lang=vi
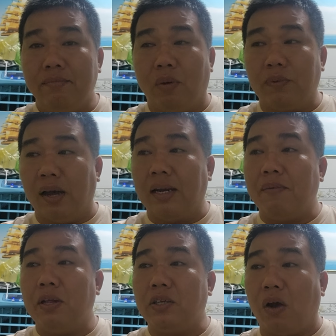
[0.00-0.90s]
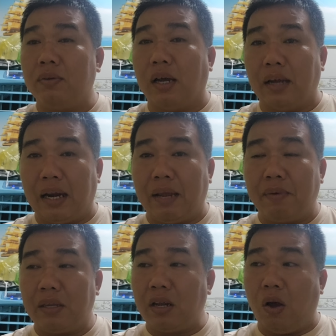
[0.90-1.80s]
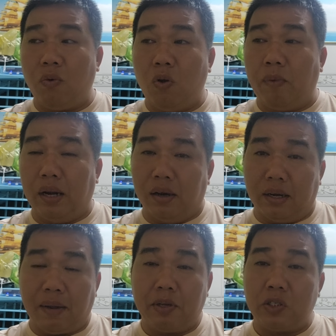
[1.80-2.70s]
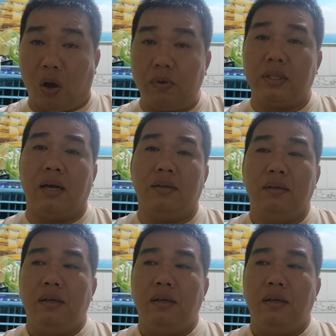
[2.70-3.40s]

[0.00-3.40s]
một tuần anh em lên sổ từ anh em biết chế độ nuôi bình thường anh em biết sổ từ từ